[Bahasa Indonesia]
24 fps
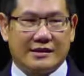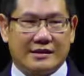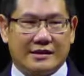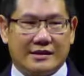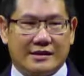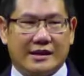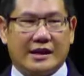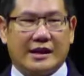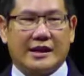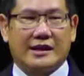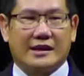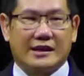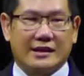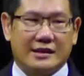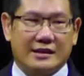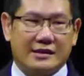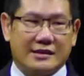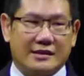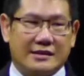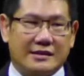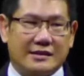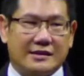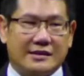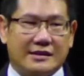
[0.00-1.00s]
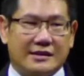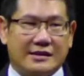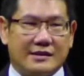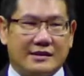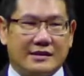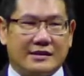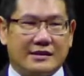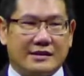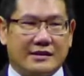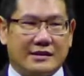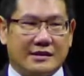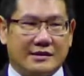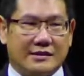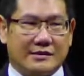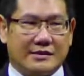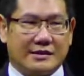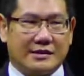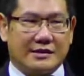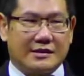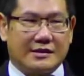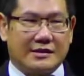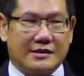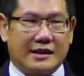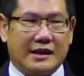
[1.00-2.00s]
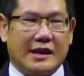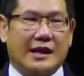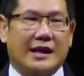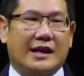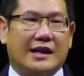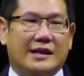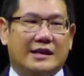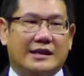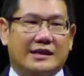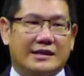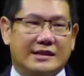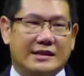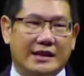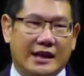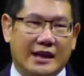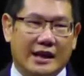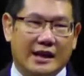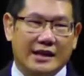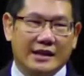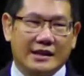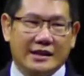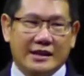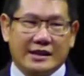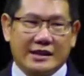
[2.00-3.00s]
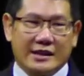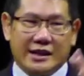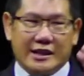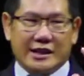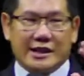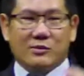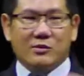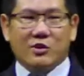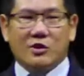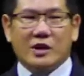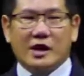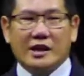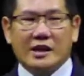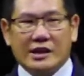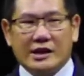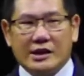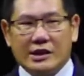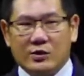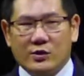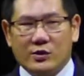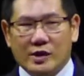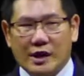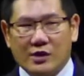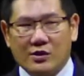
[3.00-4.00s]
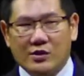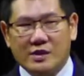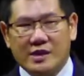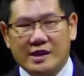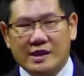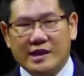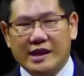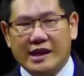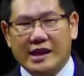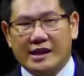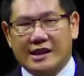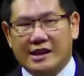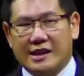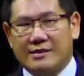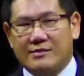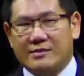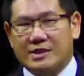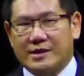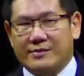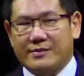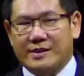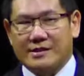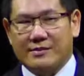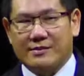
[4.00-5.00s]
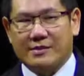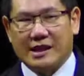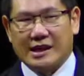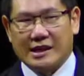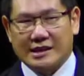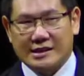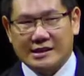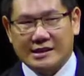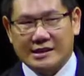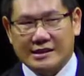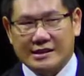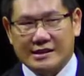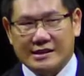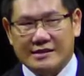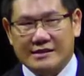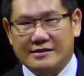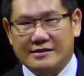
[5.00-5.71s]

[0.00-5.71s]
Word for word: Ya. Eh, nah, ya. Kita buka di Kidung Agung 3 ayat 6 sampai 11.